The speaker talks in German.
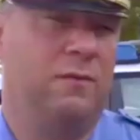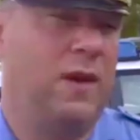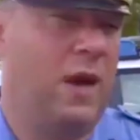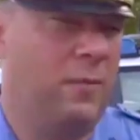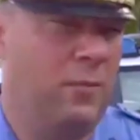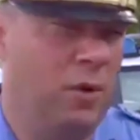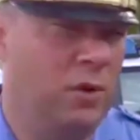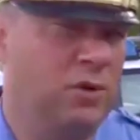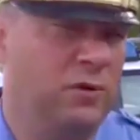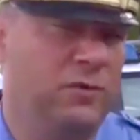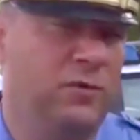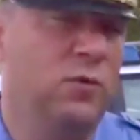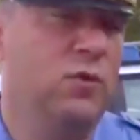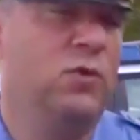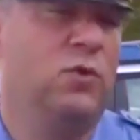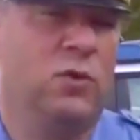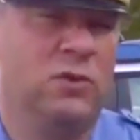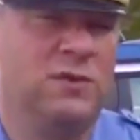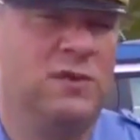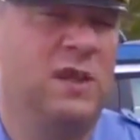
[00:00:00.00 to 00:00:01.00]
Wir haben heute früh
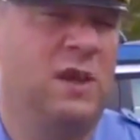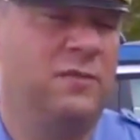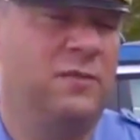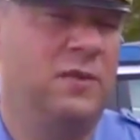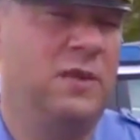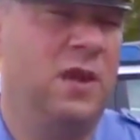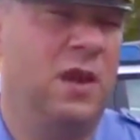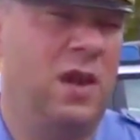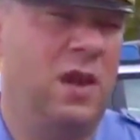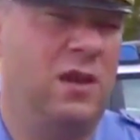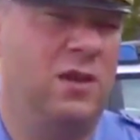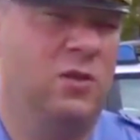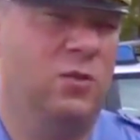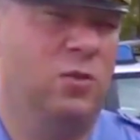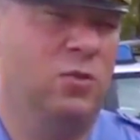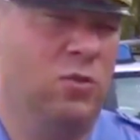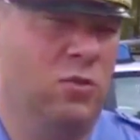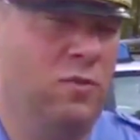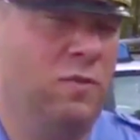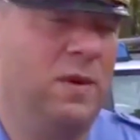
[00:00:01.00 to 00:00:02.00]
kurz nach vier einen
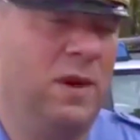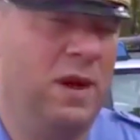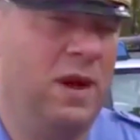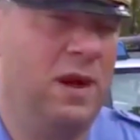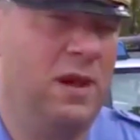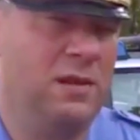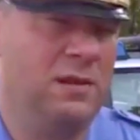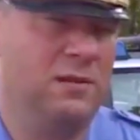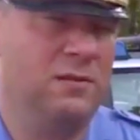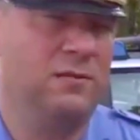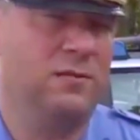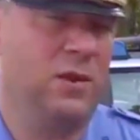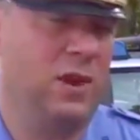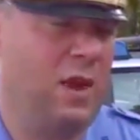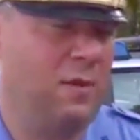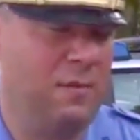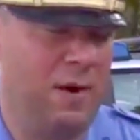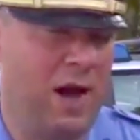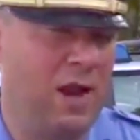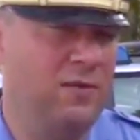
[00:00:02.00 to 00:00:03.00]
Notruf erhalten von
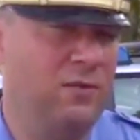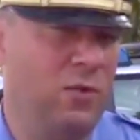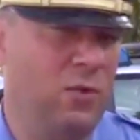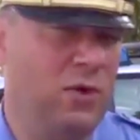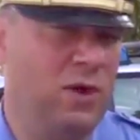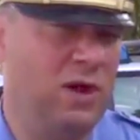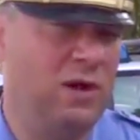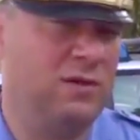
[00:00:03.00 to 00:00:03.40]
einem Anwohner,